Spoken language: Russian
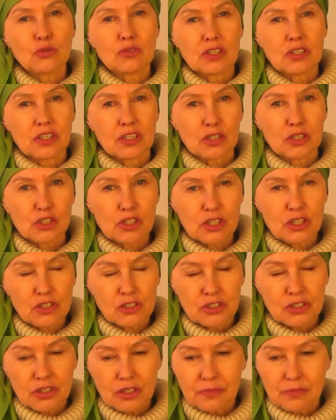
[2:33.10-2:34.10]
тонкий
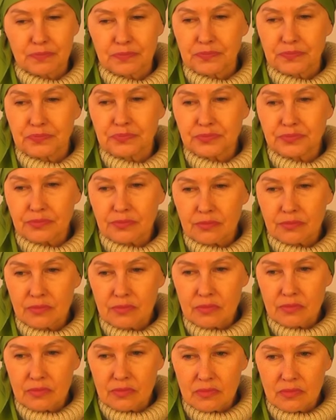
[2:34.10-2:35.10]
кишечник,
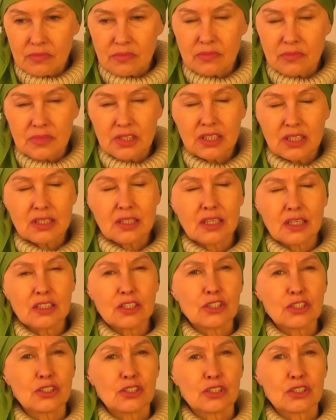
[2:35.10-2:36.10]
это,
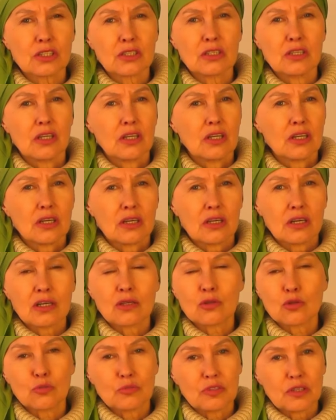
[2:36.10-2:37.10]
конечно же,
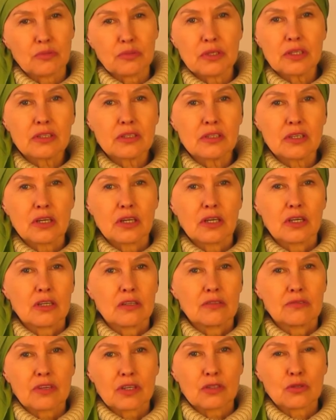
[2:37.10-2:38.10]
огромный мир,
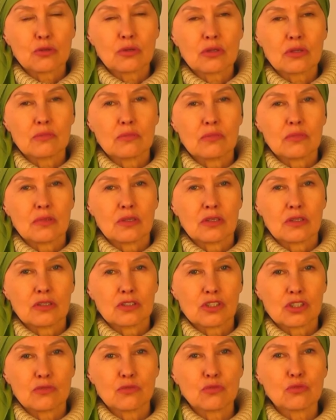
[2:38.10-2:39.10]
котором
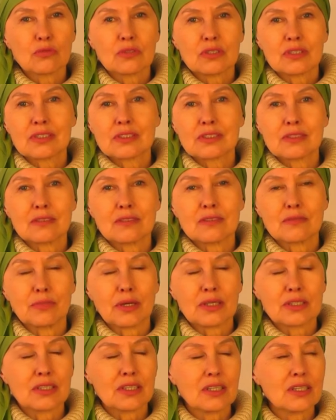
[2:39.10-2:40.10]
э, живут
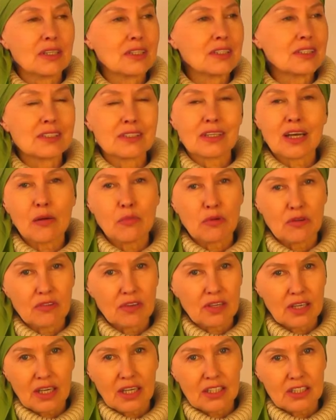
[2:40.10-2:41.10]
бактерии
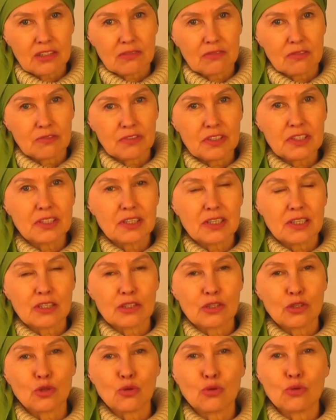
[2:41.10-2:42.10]
самого разного
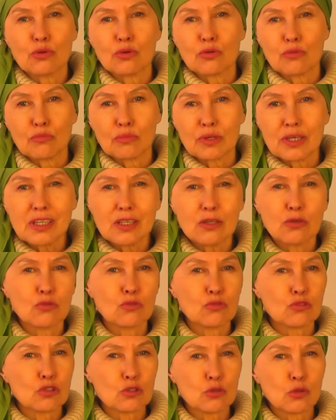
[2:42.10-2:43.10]
вида, но мы
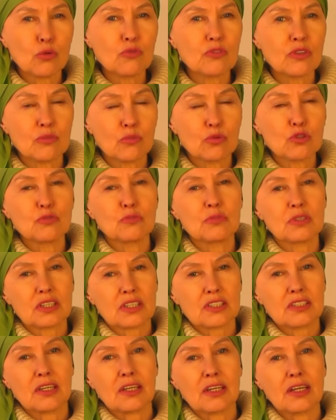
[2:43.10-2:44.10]
условно будем
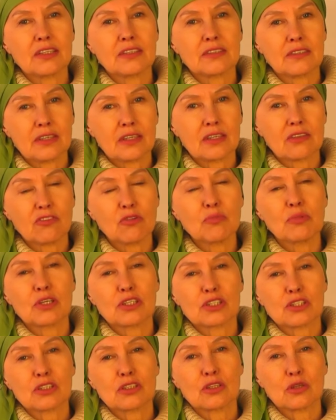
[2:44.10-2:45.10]
их разделять на две
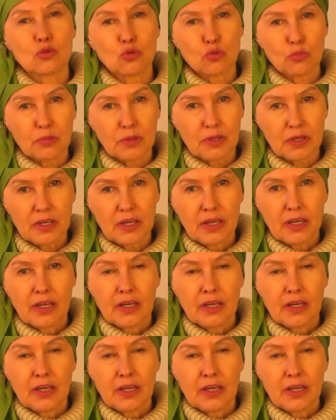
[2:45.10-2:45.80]
большие группы.